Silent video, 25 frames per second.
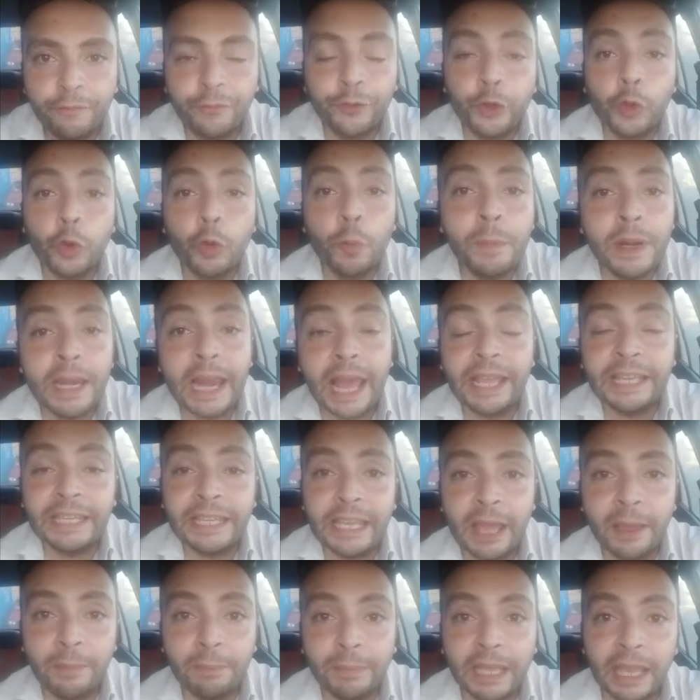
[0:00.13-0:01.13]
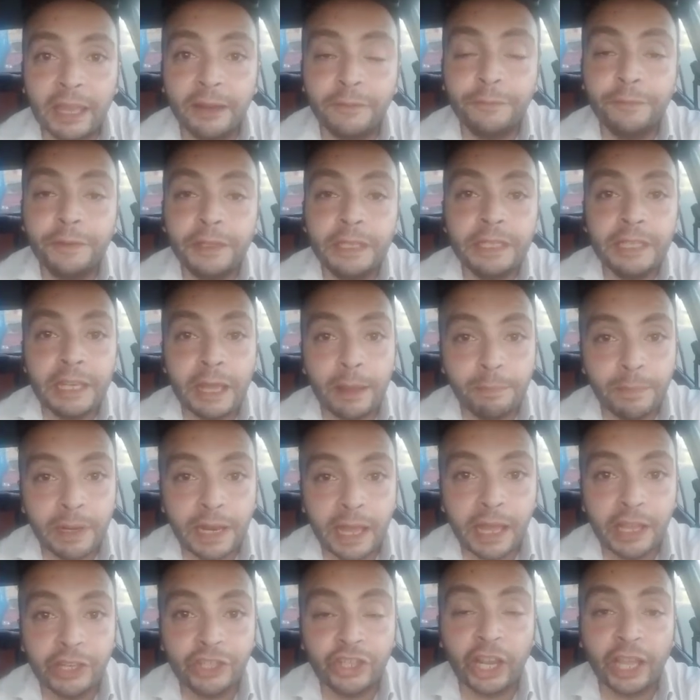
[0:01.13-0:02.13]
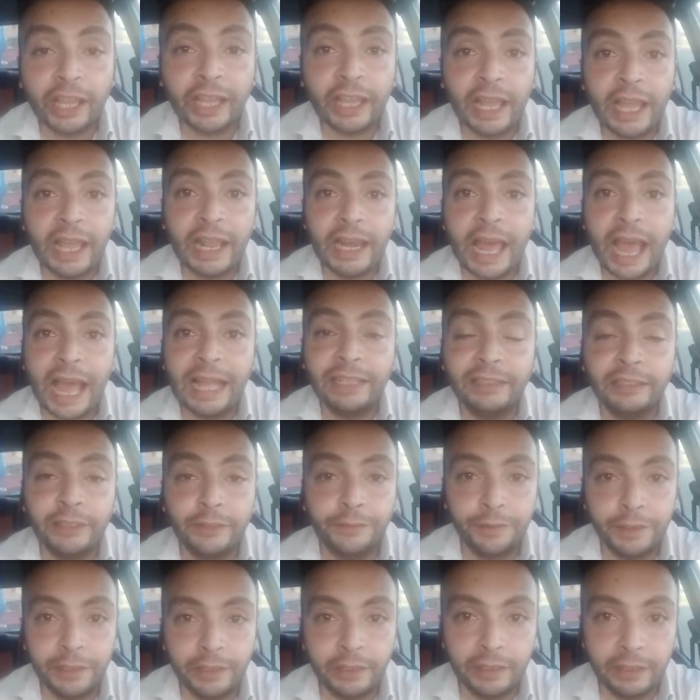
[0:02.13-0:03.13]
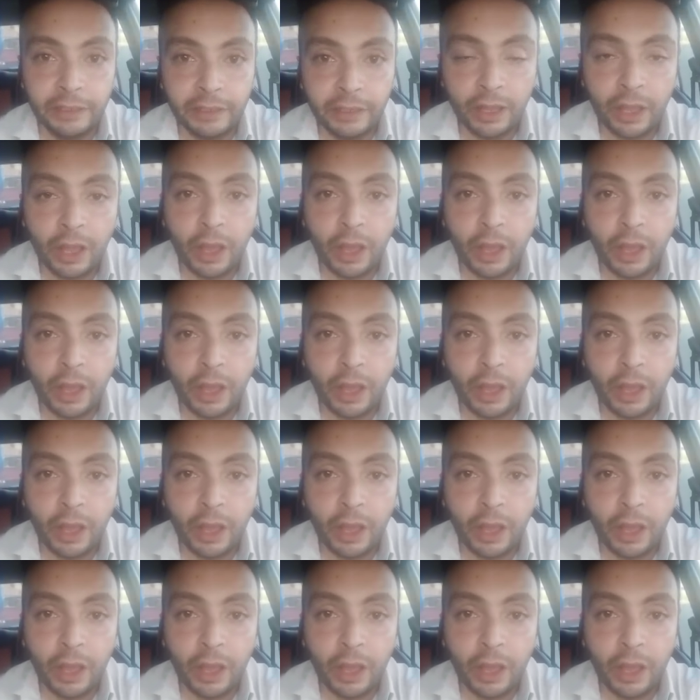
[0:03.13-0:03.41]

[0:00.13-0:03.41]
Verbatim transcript: في يوم من الأيام كان في نملة شغالة عند فيل